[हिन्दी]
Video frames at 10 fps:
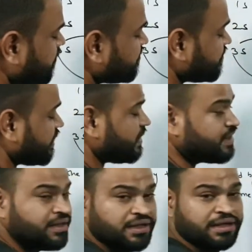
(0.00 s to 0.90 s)
पर सेकेंड
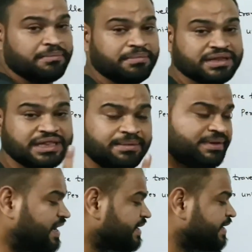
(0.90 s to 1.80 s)
मतलब
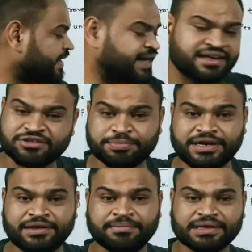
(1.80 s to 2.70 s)
ये लाइट की क्या है
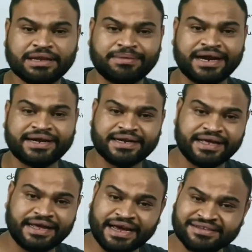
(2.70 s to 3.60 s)
स्पीड मतलब लाइट
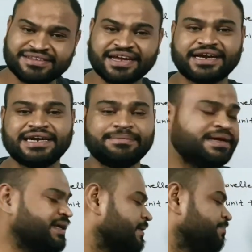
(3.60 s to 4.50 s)
एक सेकेंड में
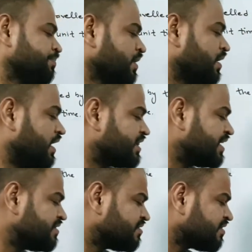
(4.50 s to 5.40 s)
कितना
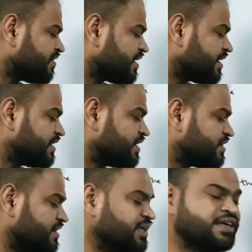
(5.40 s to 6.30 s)
डिस्टेंस कवर कर रही है
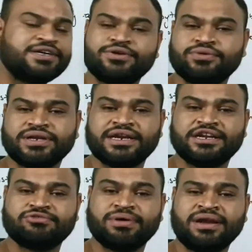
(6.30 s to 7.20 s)
थ्री इंटू टेन
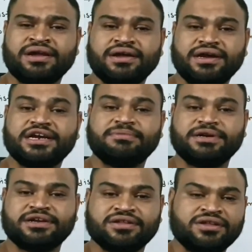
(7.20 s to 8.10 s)
रेस पर एट
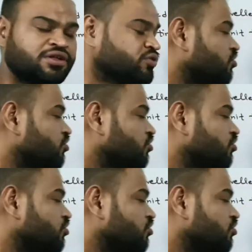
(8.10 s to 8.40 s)
मीटर तो